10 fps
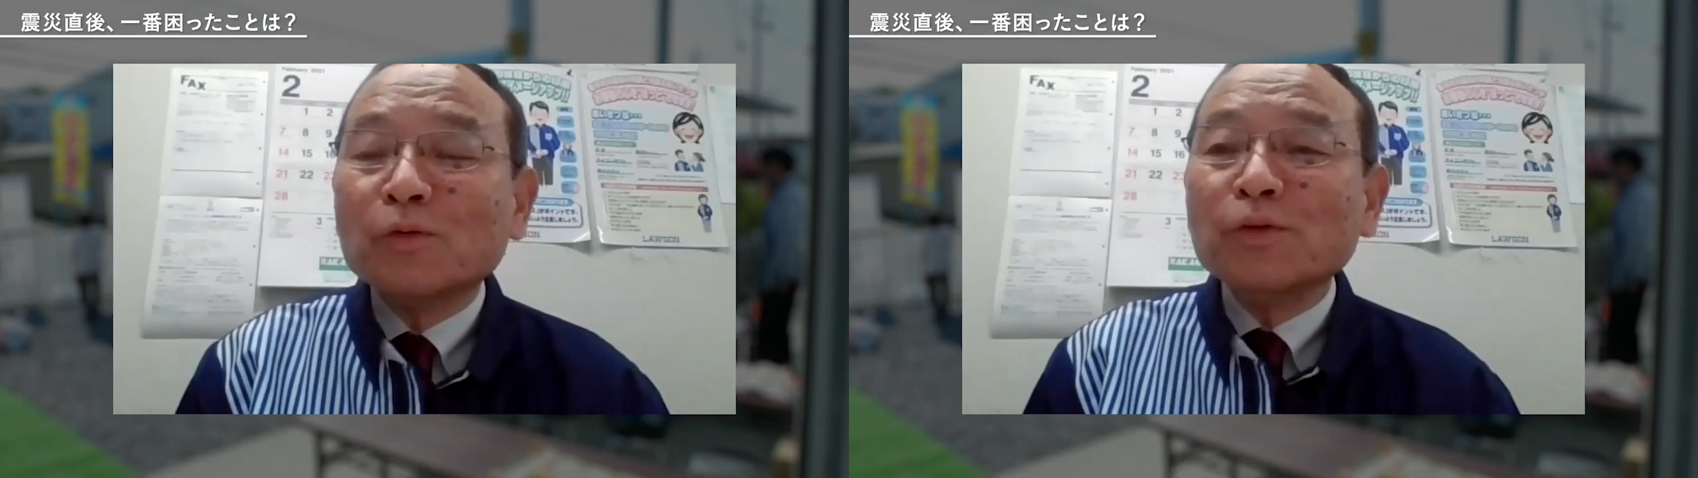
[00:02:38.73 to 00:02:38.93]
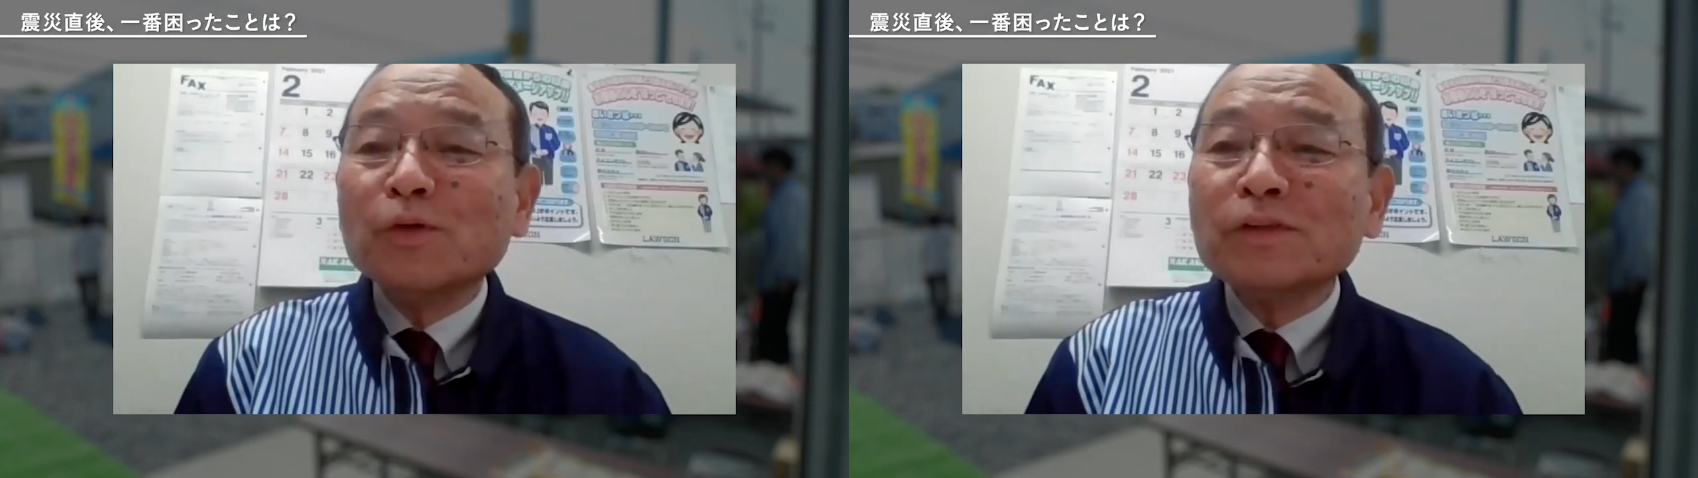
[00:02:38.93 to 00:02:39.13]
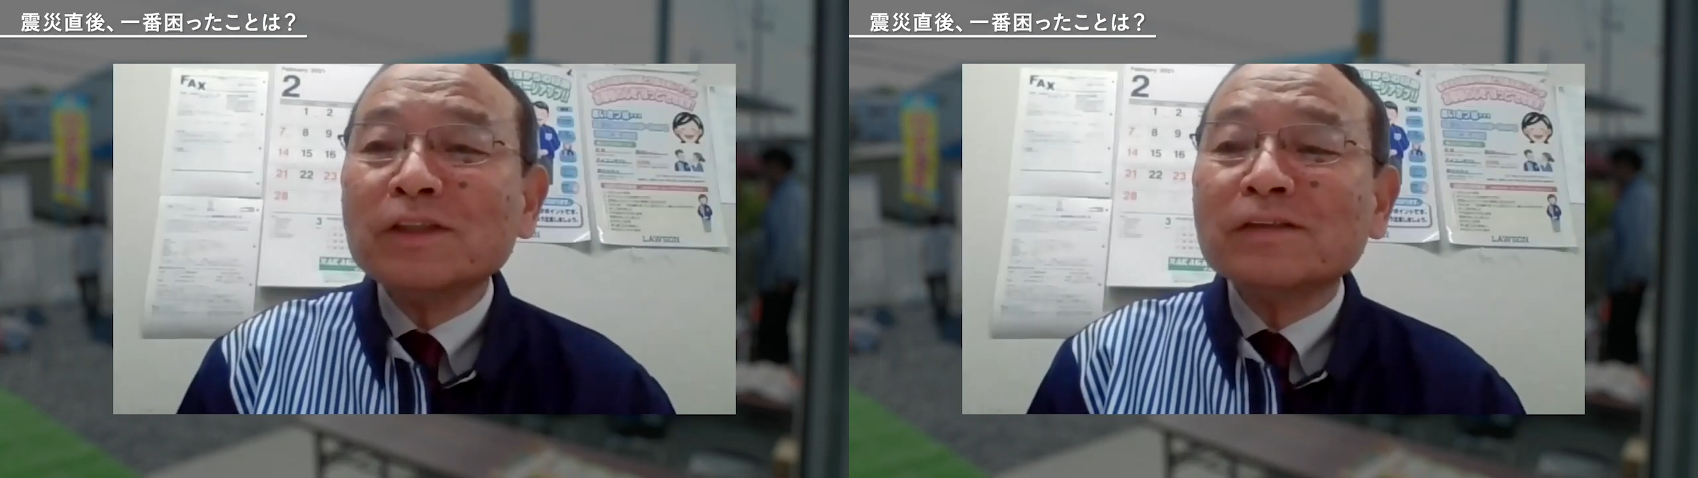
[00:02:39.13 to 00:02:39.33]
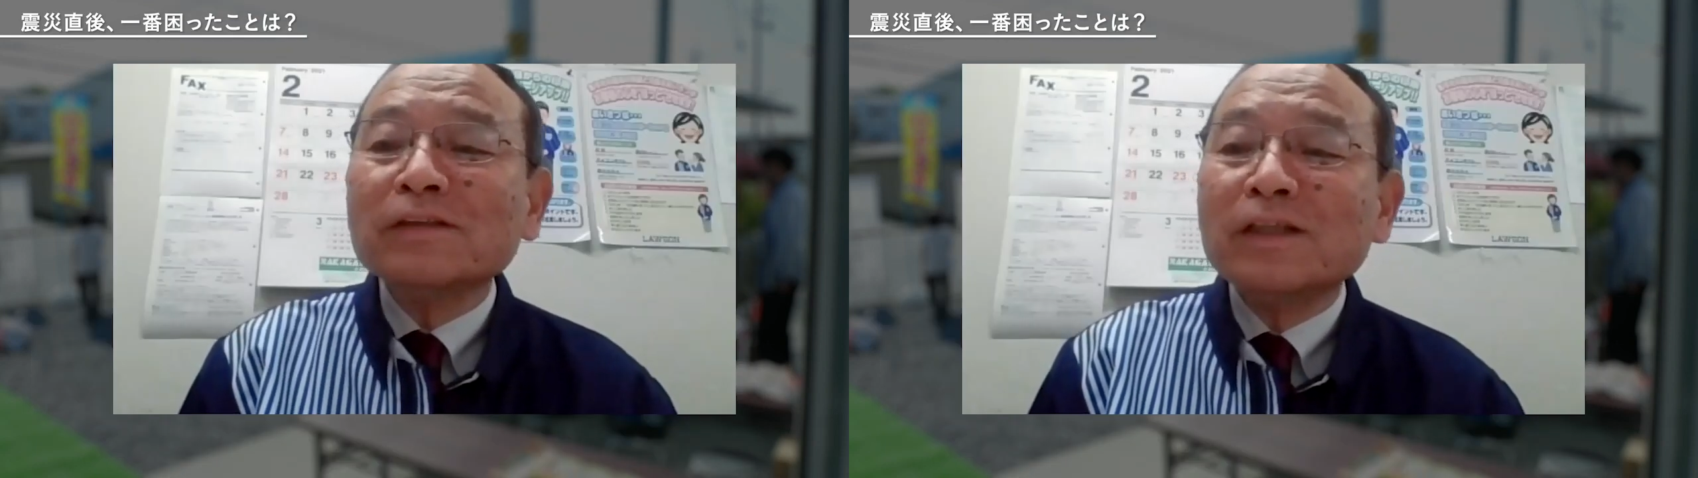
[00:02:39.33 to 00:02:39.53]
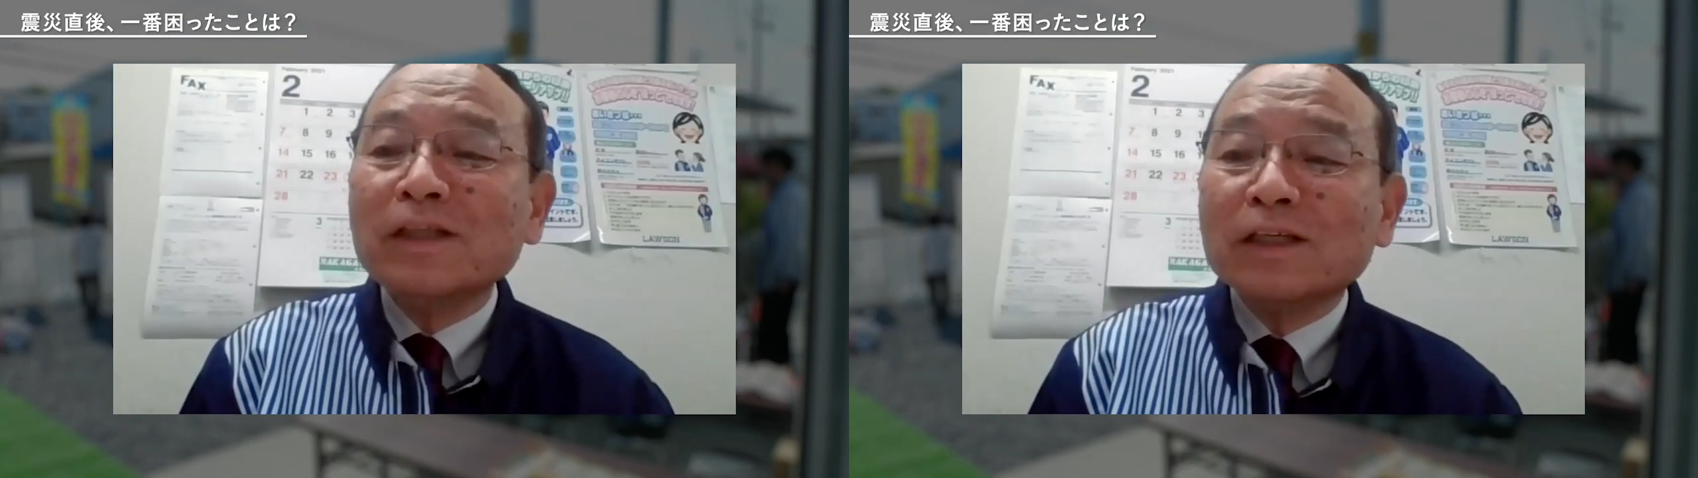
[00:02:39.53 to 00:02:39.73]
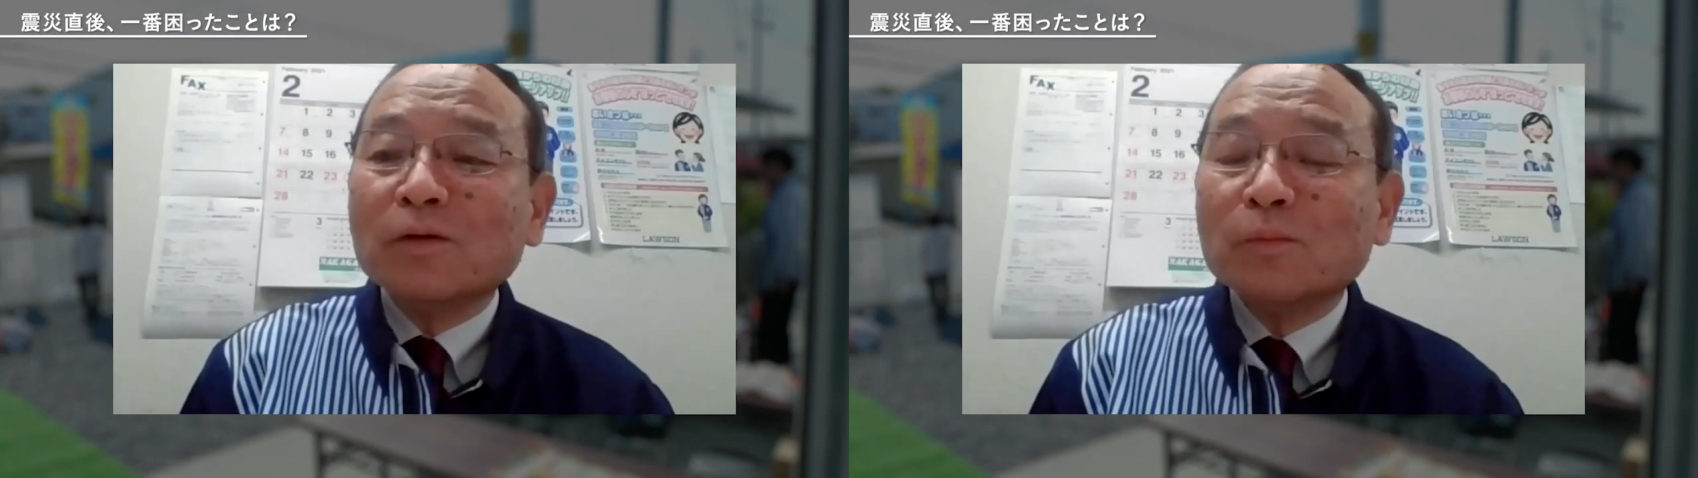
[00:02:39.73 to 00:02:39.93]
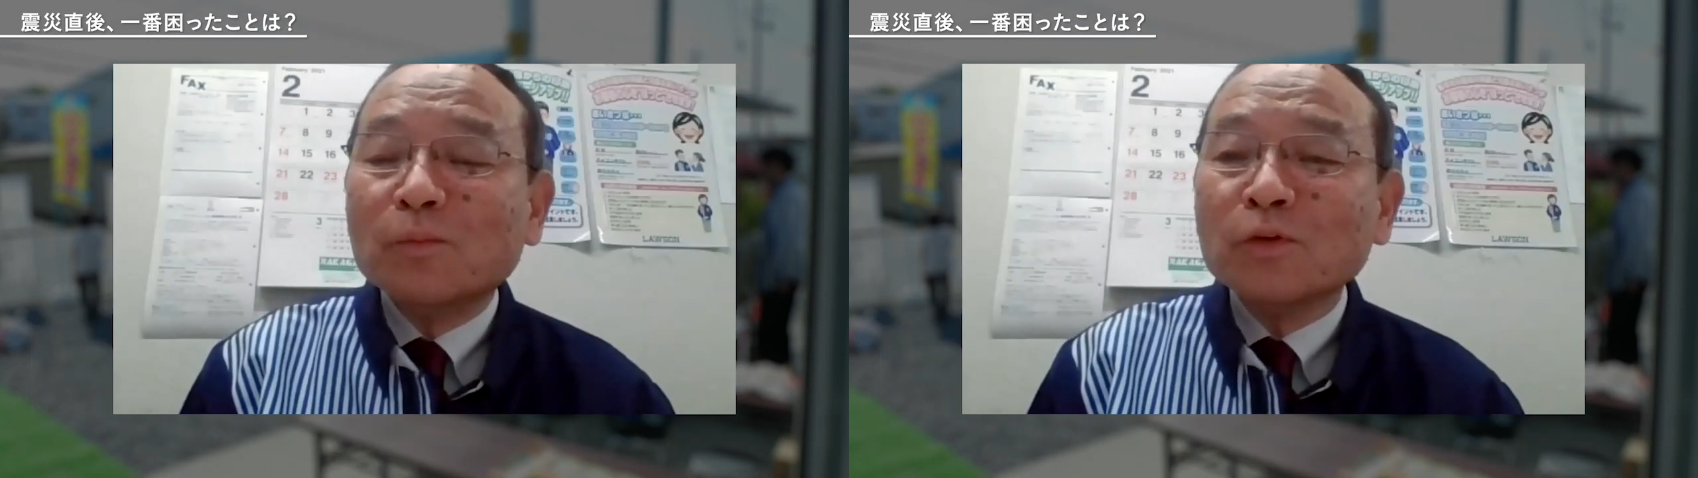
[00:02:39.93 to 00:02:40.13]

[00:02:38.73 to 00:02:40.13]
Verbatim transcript: 翌々日に